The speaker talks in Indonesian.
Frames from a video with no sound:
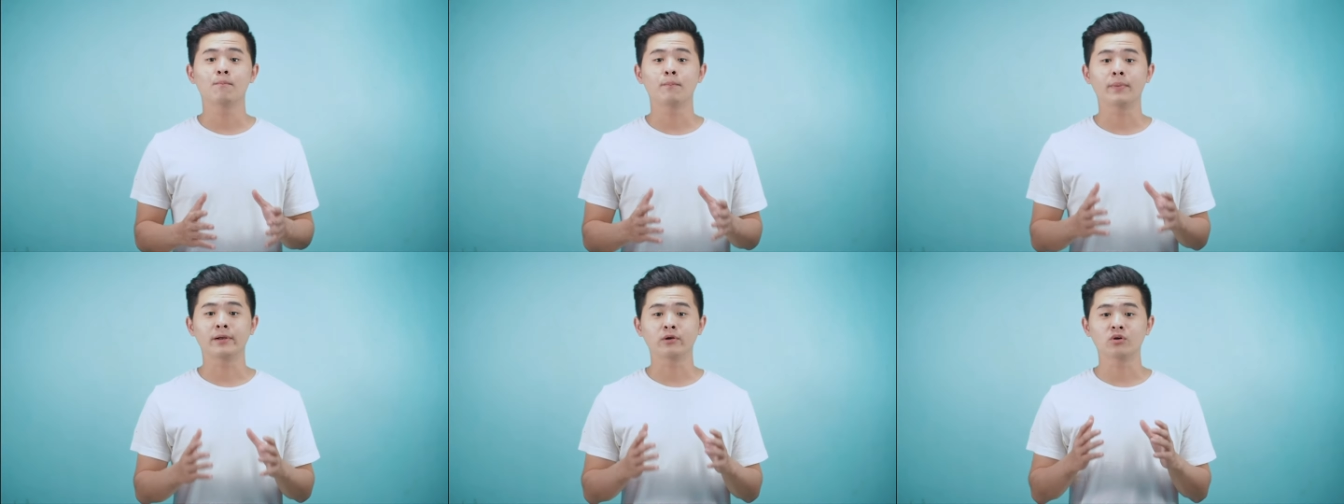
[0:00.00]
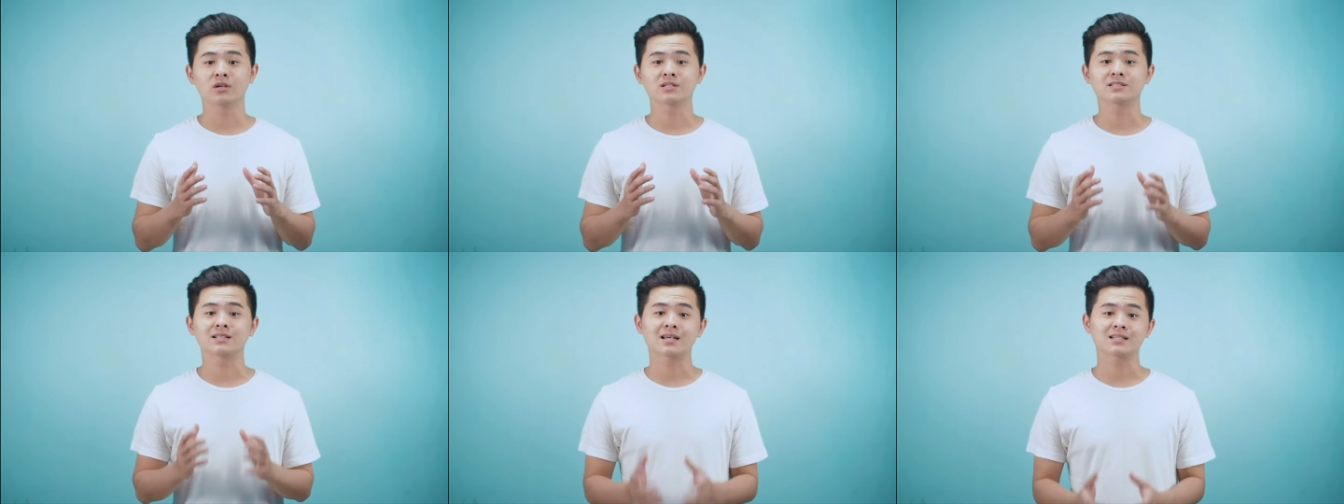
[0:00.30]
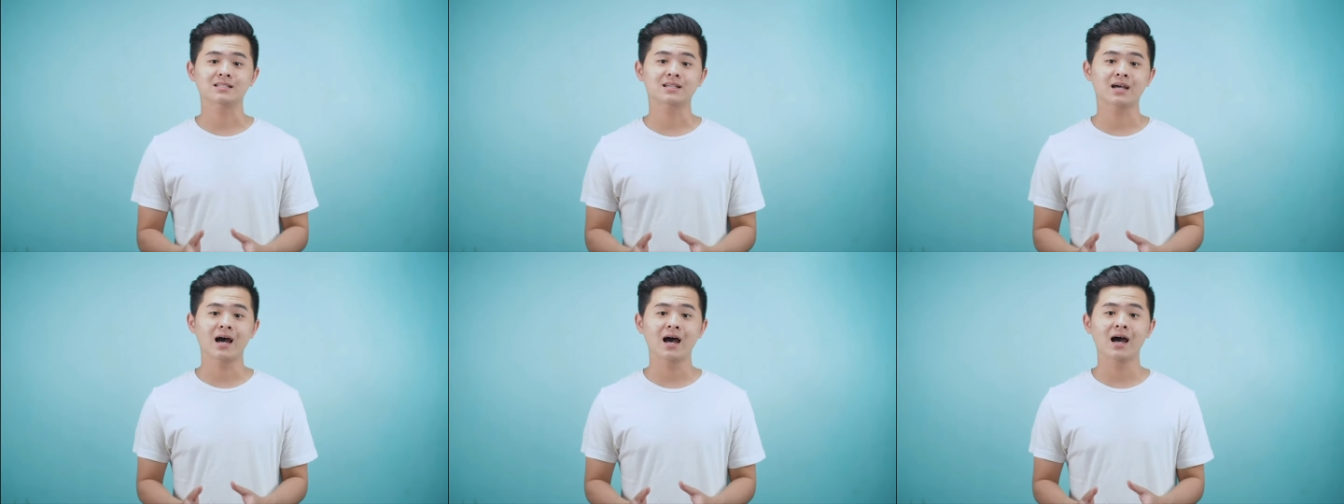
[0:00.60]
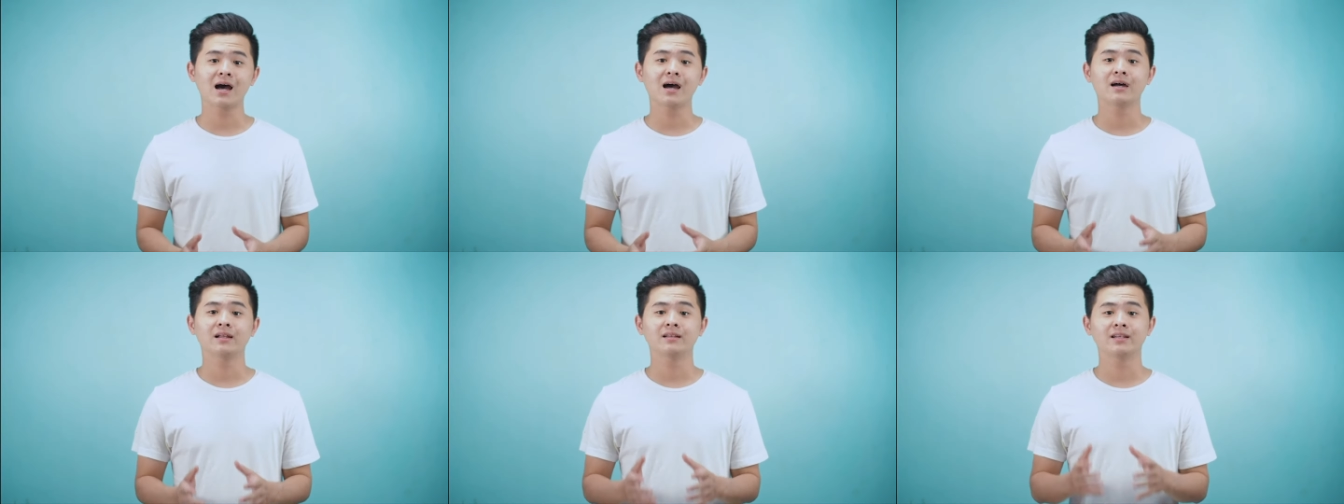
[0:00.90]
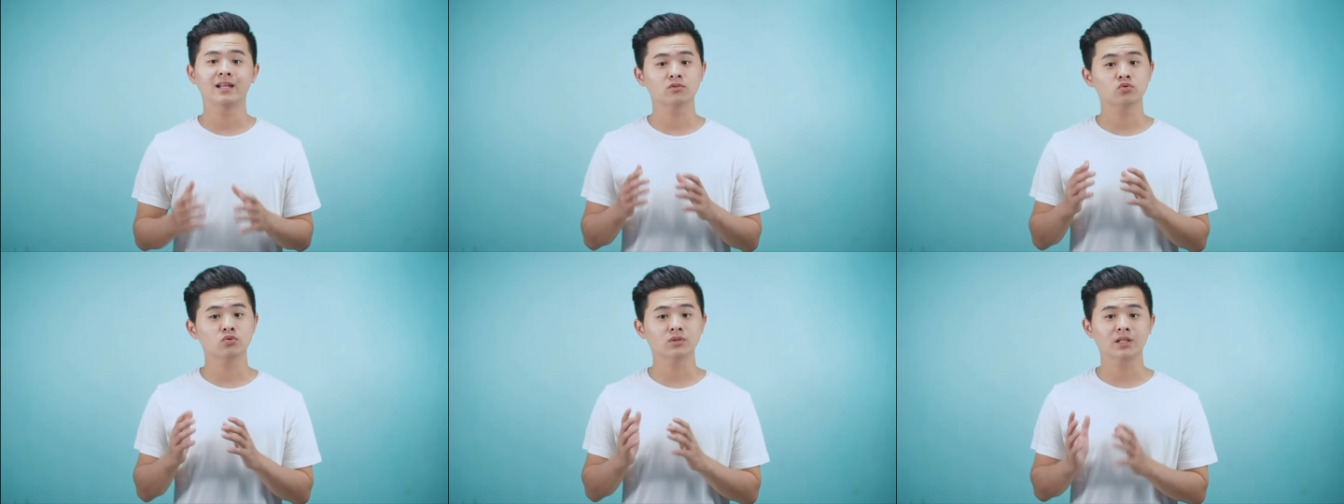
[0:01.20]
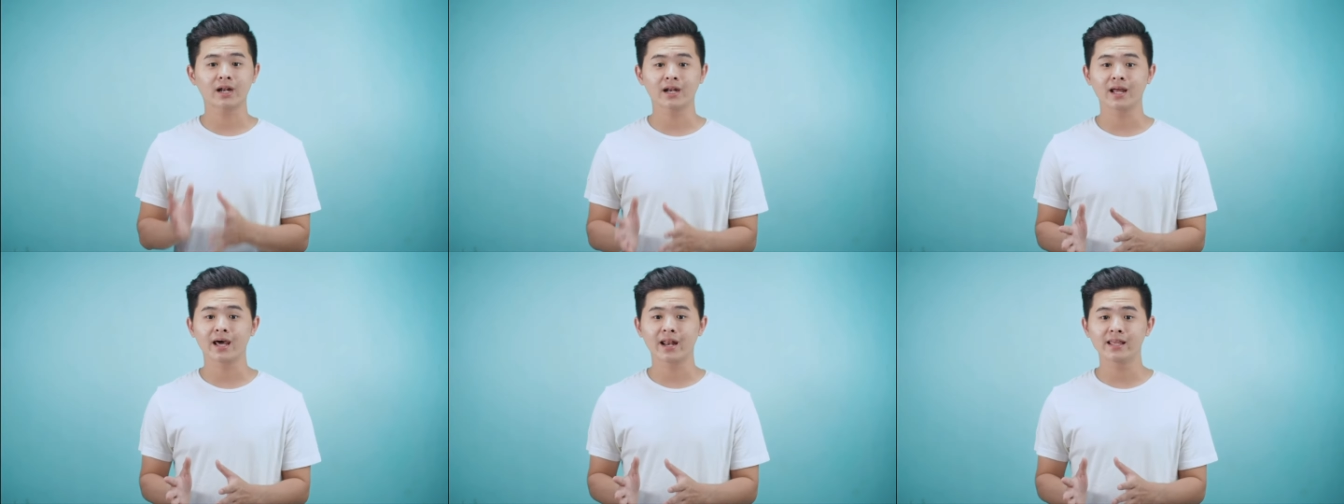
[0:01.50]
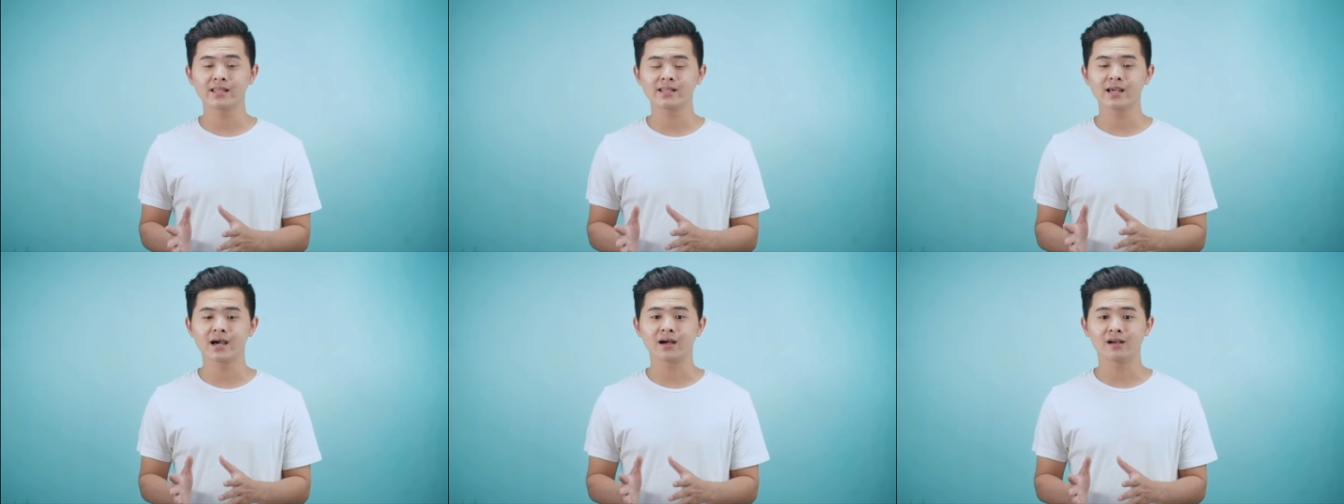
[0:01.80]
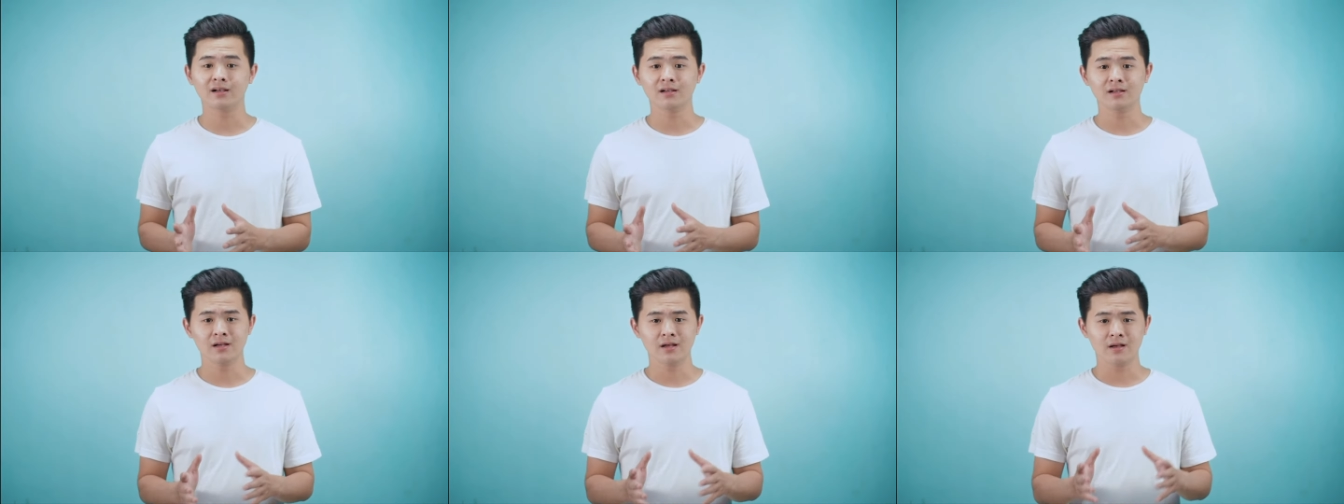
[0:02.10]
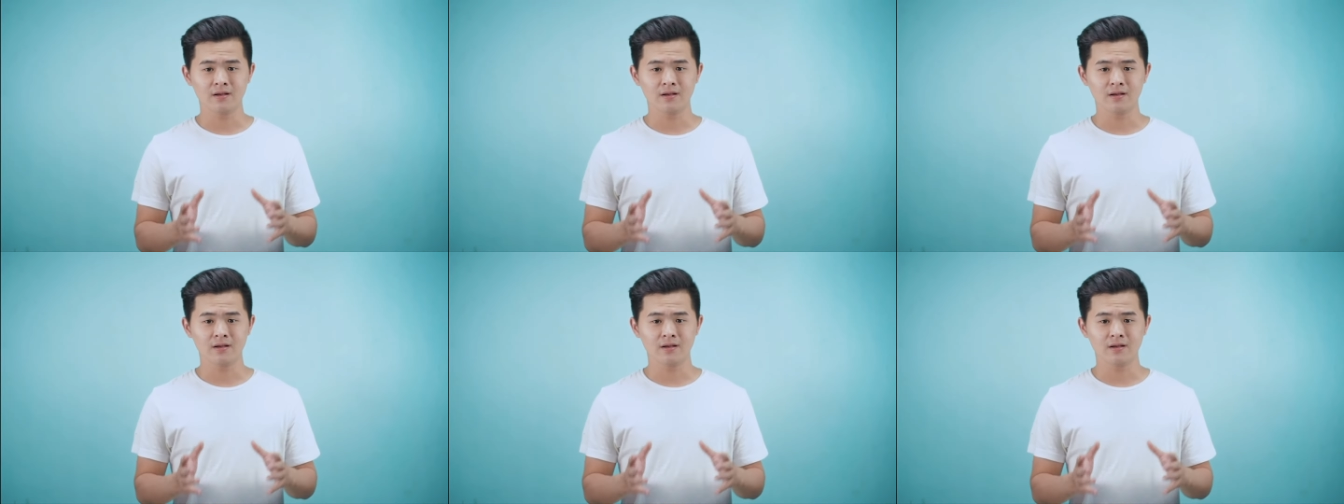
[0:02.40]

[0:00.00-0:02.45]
penulis naskah, dan sutradaranya.